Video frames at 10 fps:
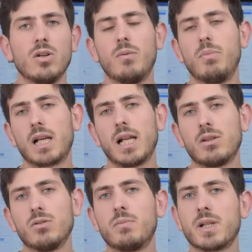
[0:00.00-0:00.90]
ho
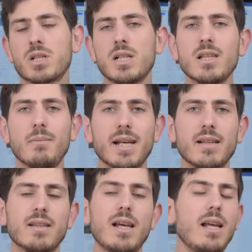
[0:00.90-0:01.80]
parlato
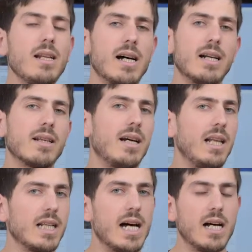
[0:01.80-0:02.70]
precedentemente è nata
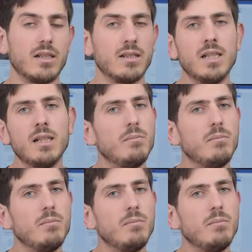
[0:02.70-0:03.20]
la DAN.